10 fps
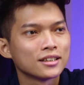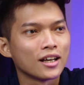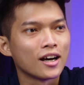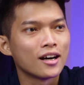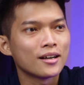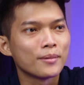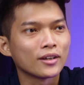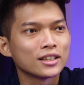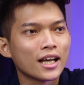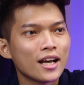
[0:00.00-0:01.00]
Đó, bạn
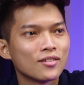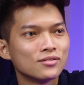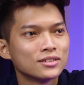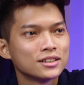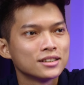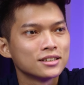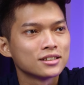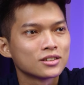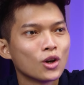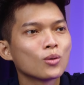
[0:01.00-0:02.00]
có thể thấy không?
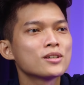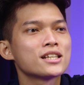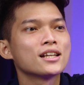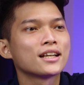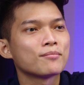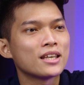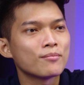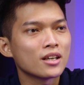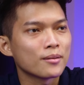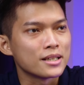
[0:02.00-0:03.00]
Đôi lúc nó sẽ lên năm
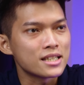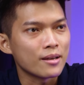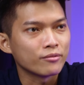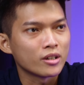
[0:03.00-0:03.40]
chấm cho các bạn xem.